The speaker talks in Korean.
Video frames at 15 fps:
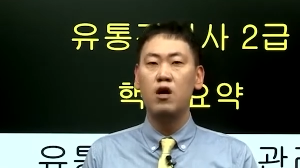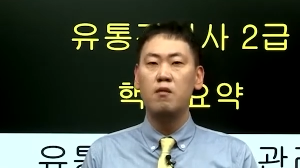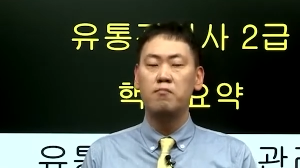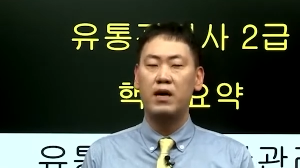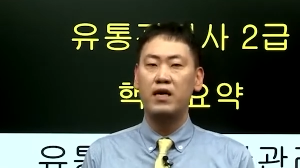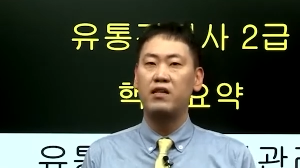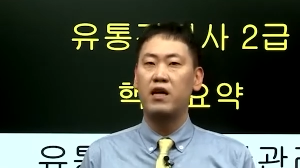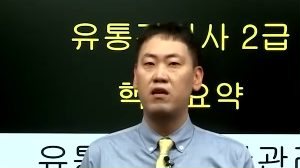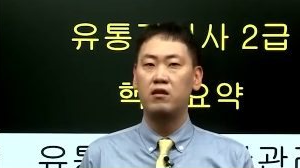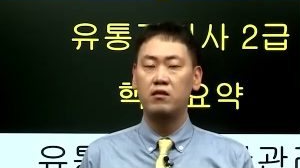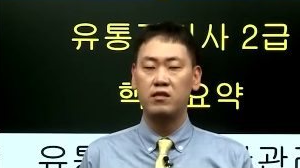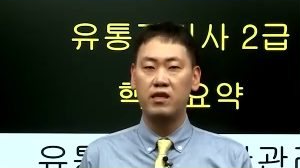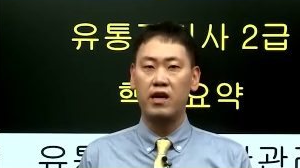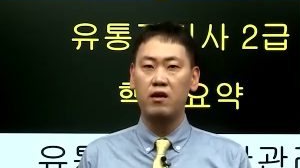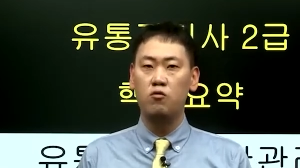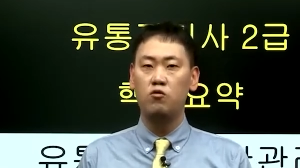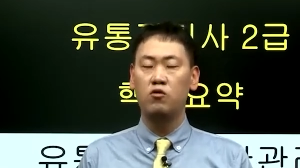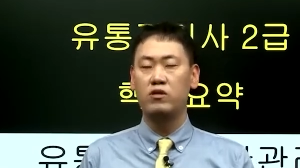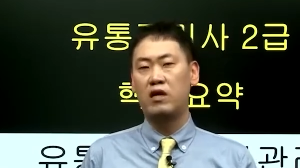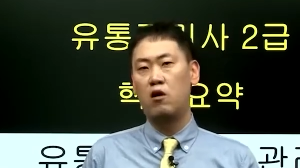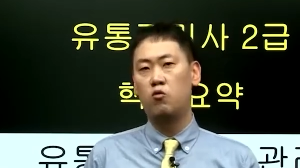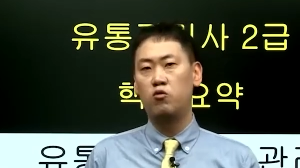많이 내는 스타일로
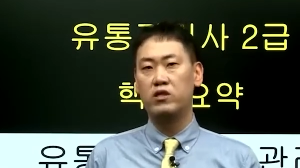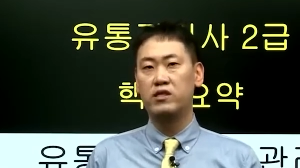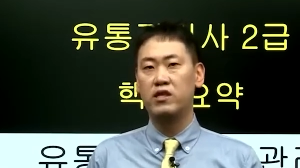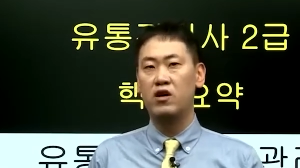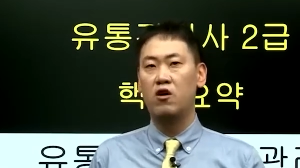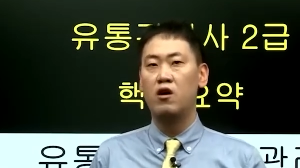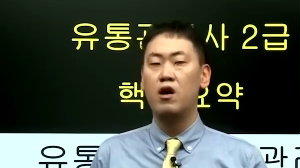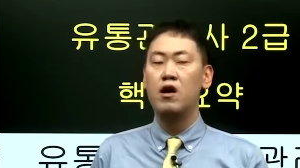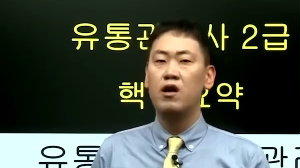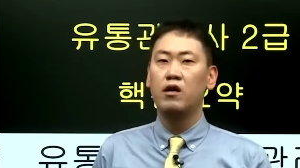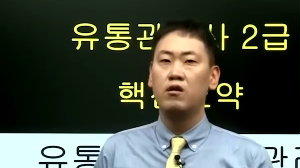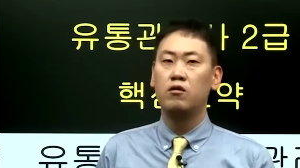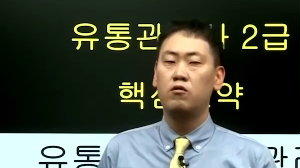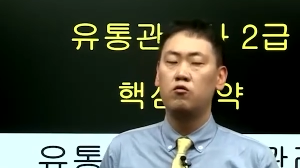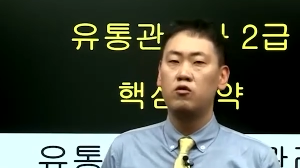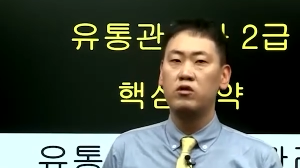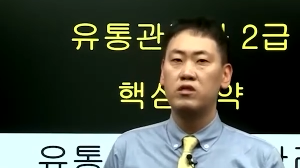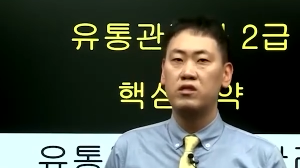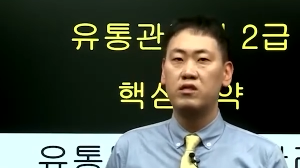나오고 있어요. 그리고